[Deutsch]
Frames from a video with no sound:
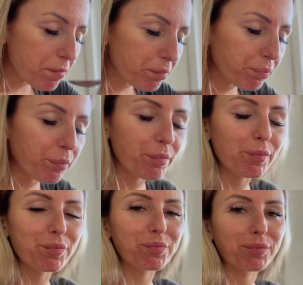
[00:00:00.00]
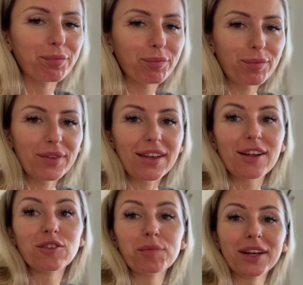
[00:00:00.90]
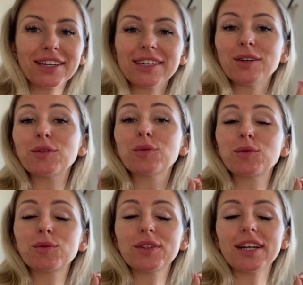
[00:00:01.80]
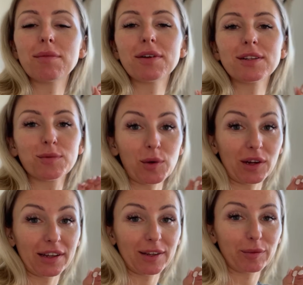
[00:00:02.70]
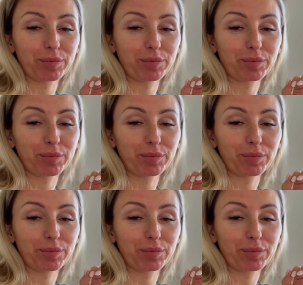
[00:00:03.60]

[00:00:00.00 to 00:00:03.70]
Mmh. Schmeckt genauso gut wie damals, wirklich.